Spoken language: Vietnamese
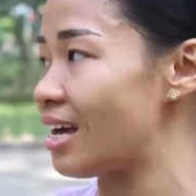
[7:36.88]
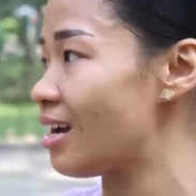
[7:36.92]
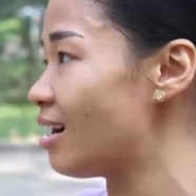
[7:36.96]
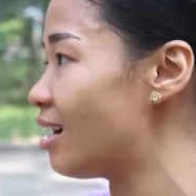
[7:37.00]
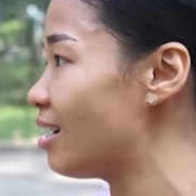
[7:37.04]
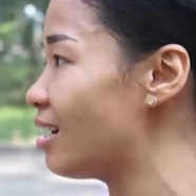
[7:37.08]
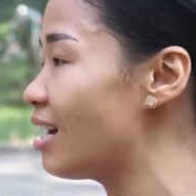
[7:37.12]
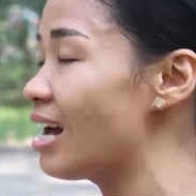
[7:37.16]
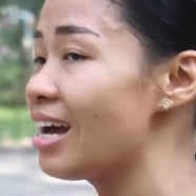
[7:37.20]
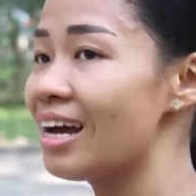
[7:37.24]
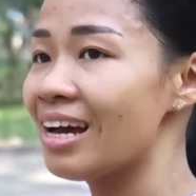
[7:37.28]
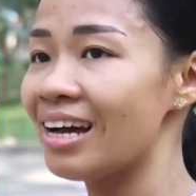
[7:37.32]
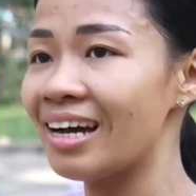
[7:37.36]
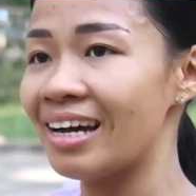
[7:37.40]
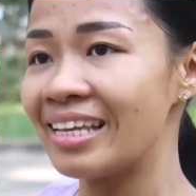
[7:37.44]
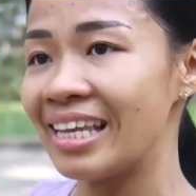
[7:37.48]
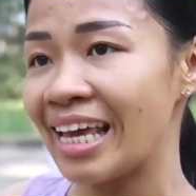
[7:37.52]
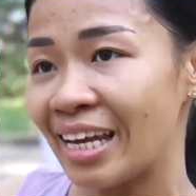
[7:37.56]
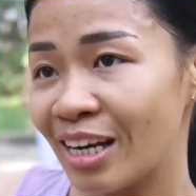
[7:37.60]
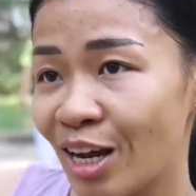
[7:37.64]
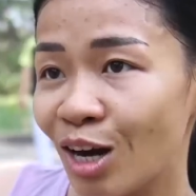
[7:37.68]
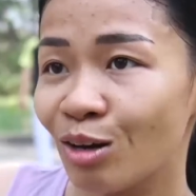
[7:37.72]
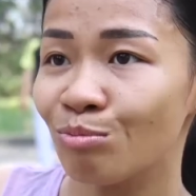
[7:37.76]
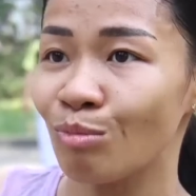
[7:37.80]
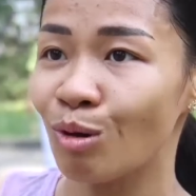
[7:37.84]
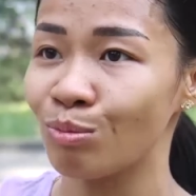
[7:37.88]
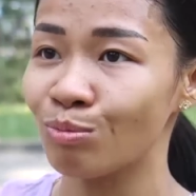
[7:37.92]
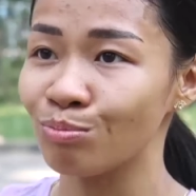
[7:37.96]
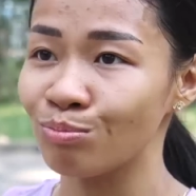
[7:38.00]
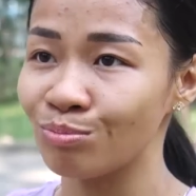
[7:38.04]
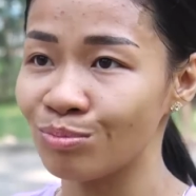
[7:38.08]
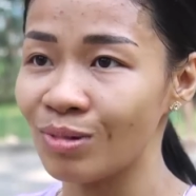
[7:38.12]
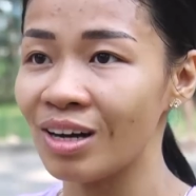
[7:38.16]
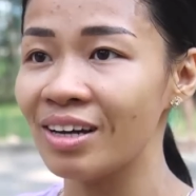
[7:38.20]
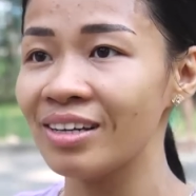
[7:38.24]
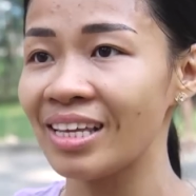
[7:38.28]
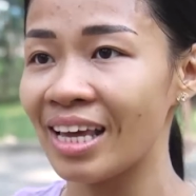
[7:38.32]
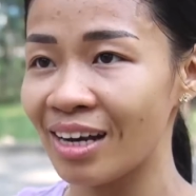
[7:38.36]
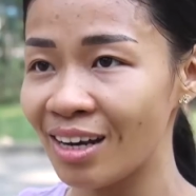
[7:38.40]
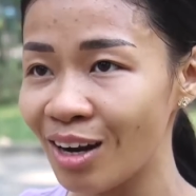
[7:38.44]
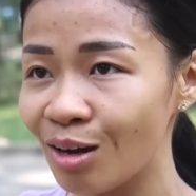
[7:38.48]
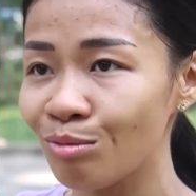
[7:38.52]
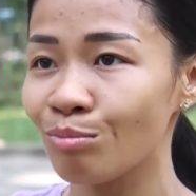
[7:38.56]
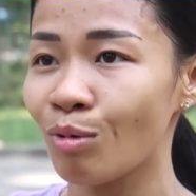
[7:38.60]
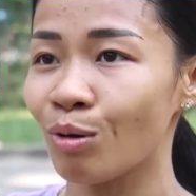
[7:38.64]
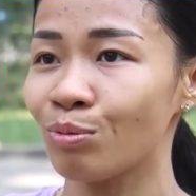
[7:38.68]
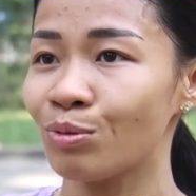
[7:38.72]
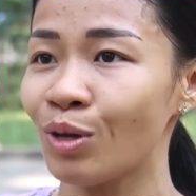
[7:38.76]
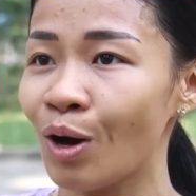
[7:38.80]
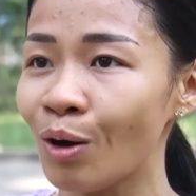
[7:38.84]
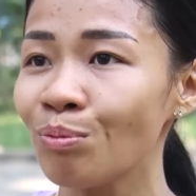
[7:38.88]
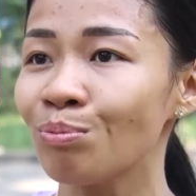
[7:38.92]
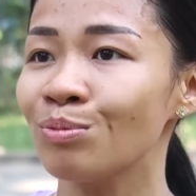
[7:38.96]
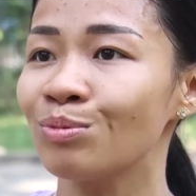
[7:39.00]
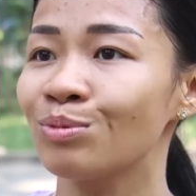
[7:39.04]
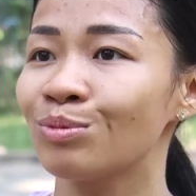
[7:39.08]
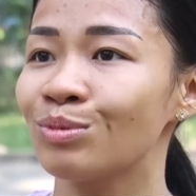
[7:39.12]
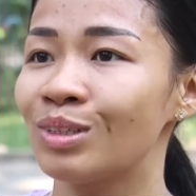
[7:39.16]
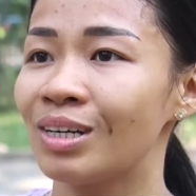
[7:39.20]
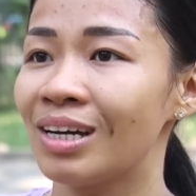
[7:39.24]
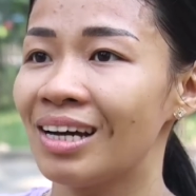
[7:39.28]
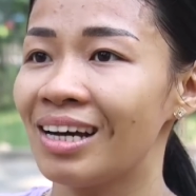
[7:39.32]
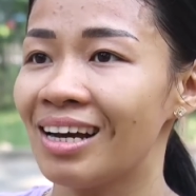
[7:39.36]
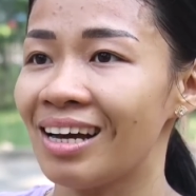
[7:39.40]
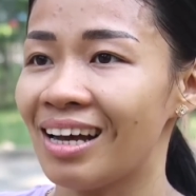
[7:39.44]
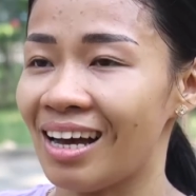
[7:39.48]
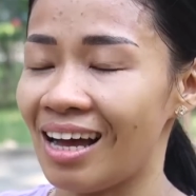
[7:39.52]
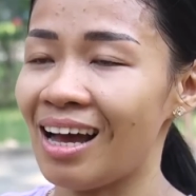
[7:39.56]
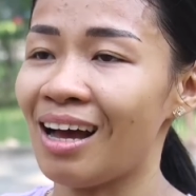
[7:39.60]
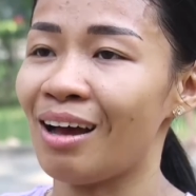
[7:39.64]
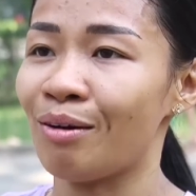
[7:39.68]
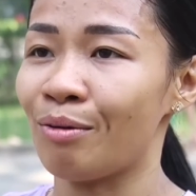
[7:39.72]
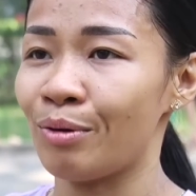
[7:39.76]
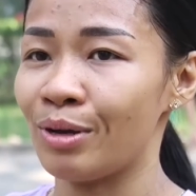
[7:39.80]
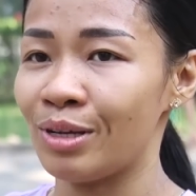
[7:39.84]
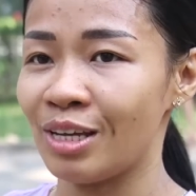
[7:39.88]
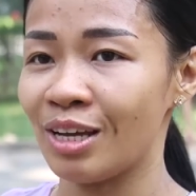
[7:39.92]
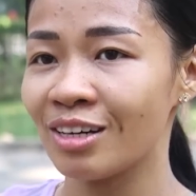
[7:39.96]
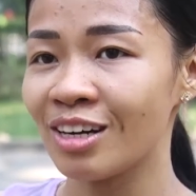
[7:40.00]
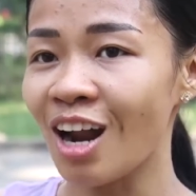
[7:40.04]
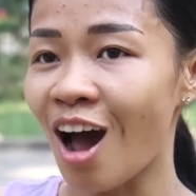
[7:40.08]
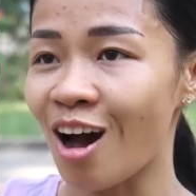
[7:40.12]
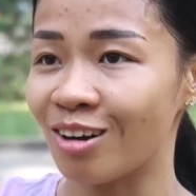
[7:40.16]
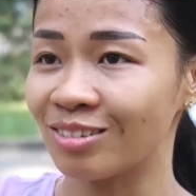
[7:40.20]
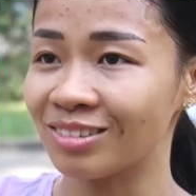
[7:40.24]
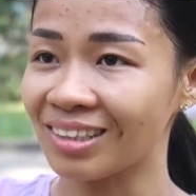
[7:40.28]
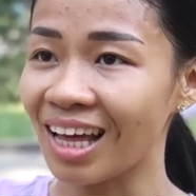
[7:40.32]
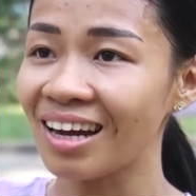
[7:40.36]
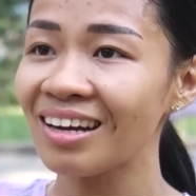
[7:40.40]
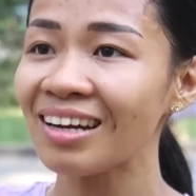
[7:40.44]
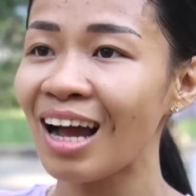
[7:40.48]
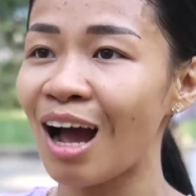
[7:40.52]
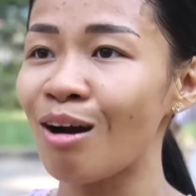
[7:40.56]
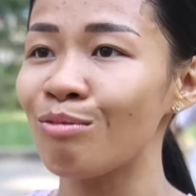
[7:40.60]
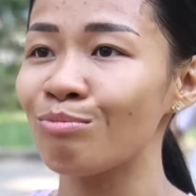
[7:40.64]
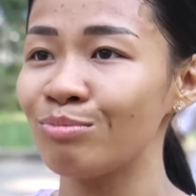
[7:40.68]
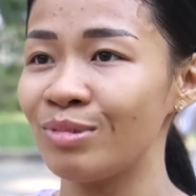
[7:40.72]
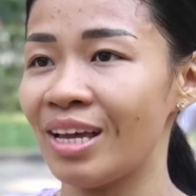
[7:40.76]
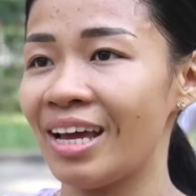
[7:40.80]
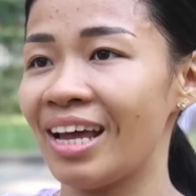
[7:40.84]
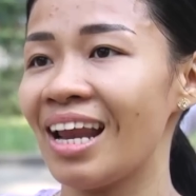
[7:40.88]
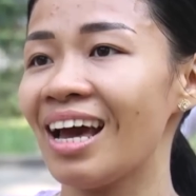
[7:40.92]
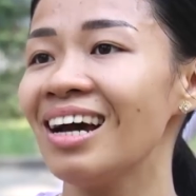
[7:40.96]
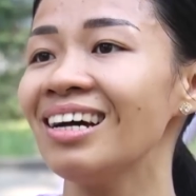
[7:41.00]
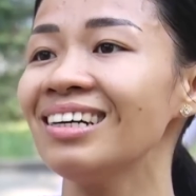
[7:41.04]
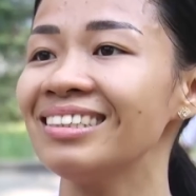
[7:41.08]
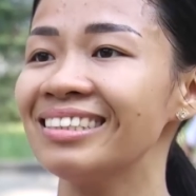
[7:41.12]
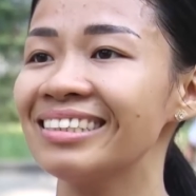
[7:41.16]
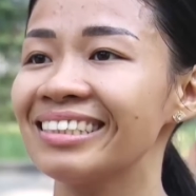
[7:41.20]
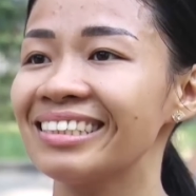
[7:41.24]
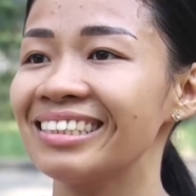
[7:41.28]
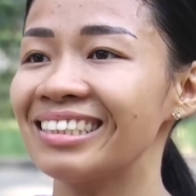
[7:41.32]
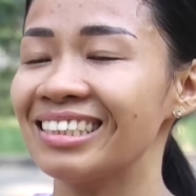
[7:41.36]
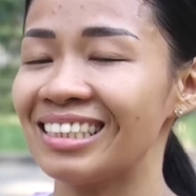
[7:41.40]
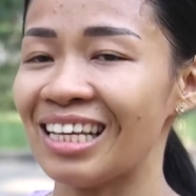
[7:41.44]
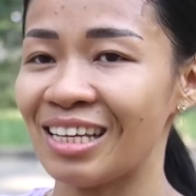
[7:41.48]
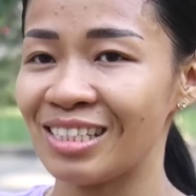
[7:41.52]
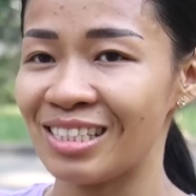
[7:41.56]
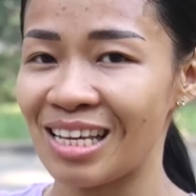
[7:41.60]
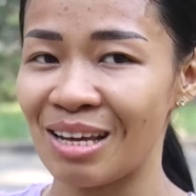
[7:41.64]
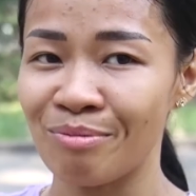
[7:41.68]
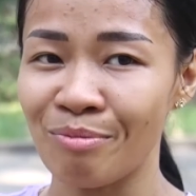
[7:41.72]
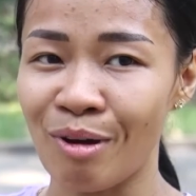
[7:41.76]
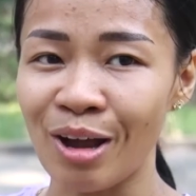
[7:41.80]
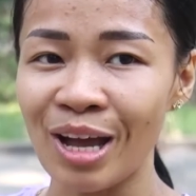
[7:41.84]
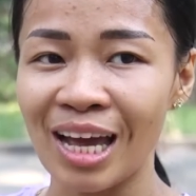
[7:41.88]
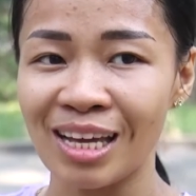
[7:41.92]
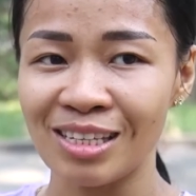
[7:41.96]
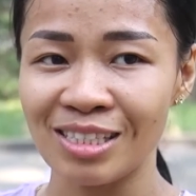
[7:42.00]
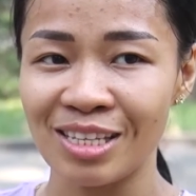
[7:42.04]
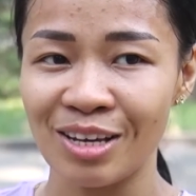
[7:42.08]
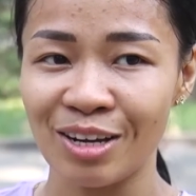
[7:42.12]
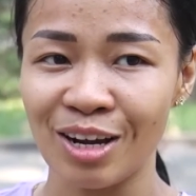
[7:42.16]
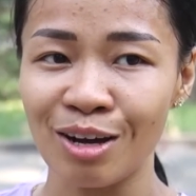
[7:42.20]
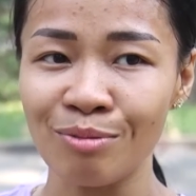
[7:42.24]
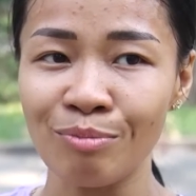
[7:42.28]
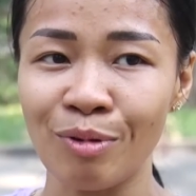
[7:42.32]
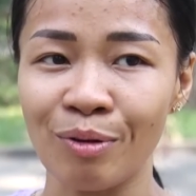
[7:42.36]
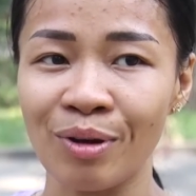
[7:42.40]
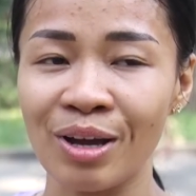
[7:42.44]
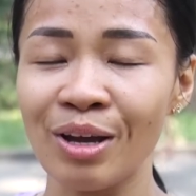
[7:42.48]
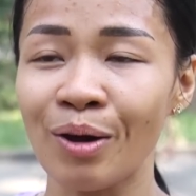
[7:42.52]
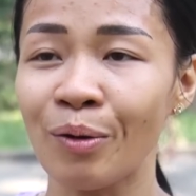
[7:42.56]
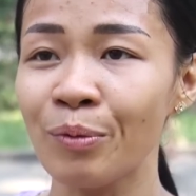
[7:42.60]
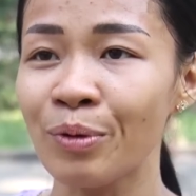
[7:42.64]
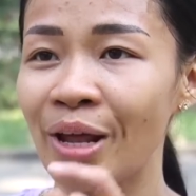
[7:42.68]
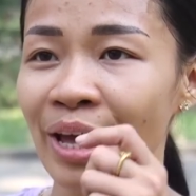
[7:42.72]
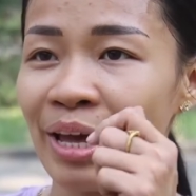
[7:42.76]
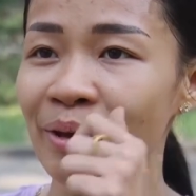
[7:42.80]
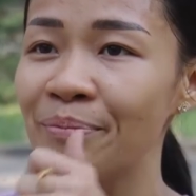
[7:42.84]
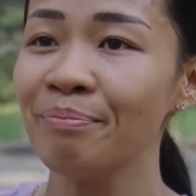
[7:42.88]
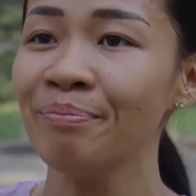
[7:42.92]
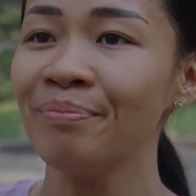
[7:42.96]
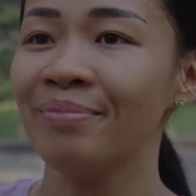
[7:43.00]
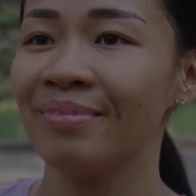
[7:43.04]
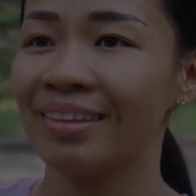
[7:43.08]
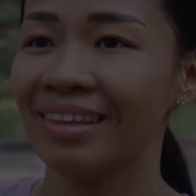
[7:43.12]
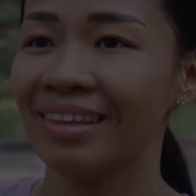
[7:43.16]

hơi, hơi nhanh hơn một hơi nhanh hơn một chút à, những đòn tấn công vậy đó sẽ sẽ mỗi anh sẽ có một cái ưu điểm